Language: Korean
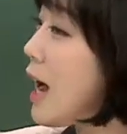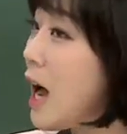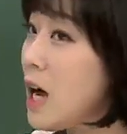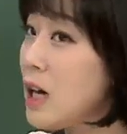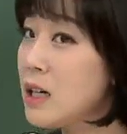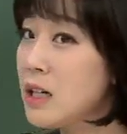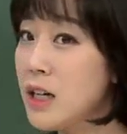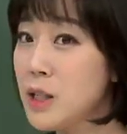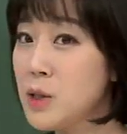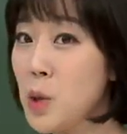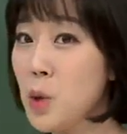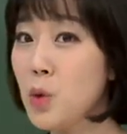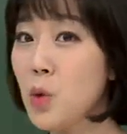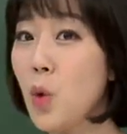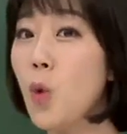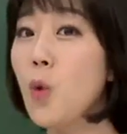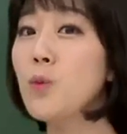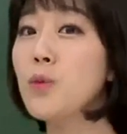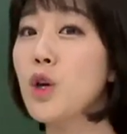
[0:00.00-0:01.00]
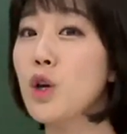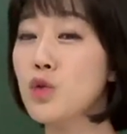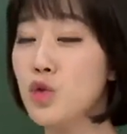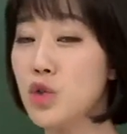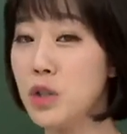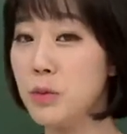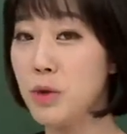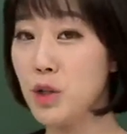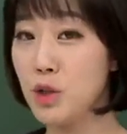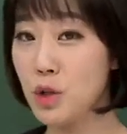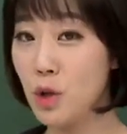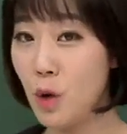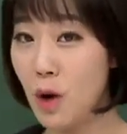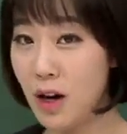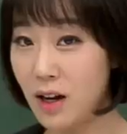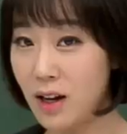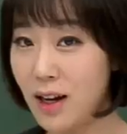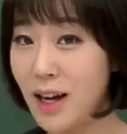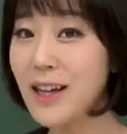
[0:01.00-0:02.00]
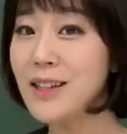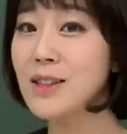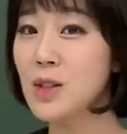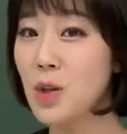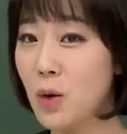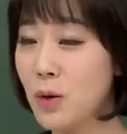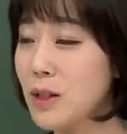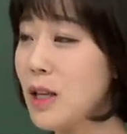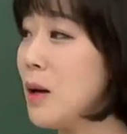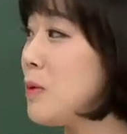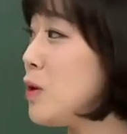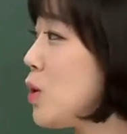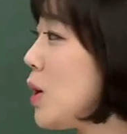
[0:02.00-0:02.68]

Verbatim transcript: 한글 해석으로 옮겨주시면 정확한 정답이